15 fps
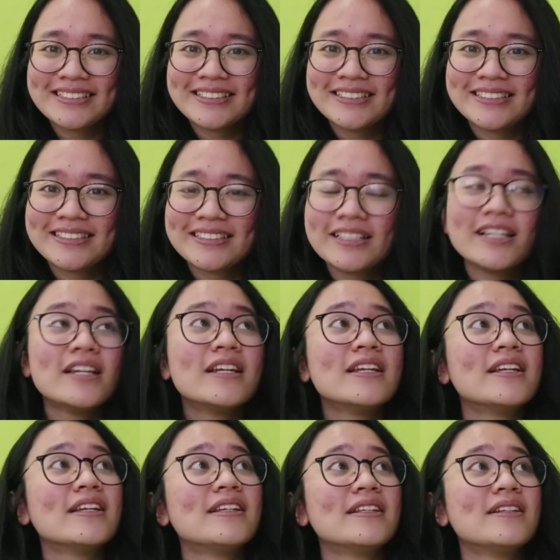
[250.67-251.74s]
Tapi
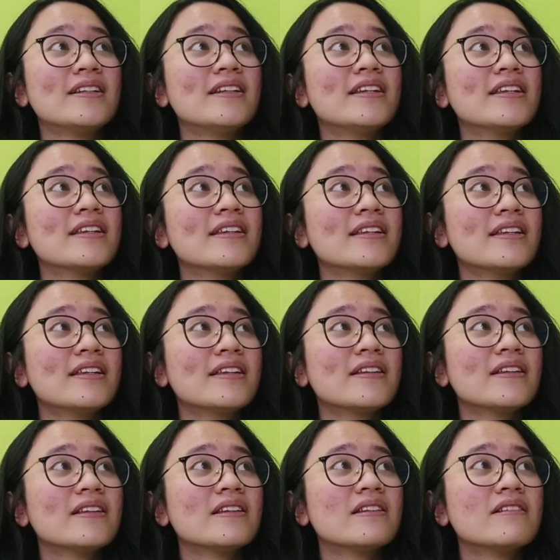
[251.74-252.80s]
memang ada buktinya
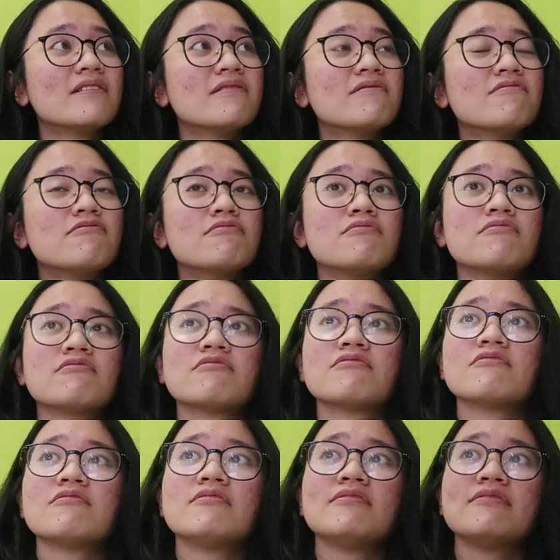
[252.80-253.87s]
ya kalau kita sudah
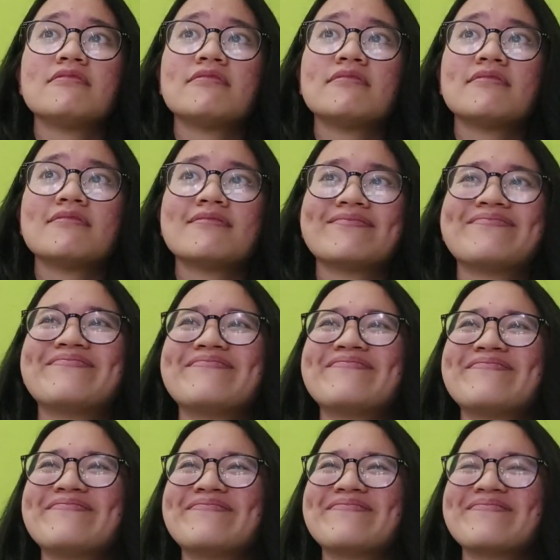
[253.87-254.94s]
menjadi anaknya Tuhan
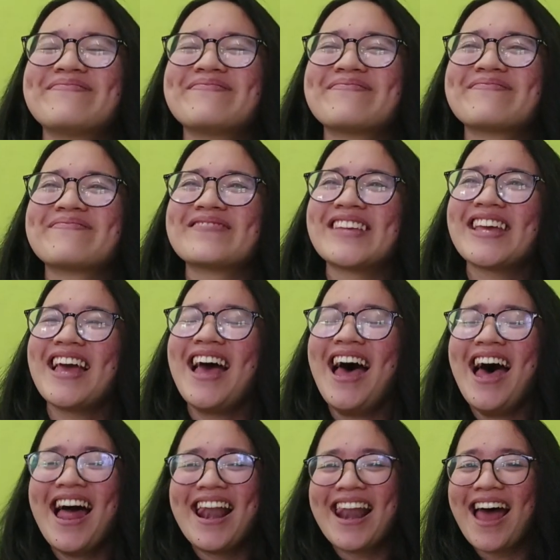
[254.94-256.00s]
ada akta kelahirannya gitu?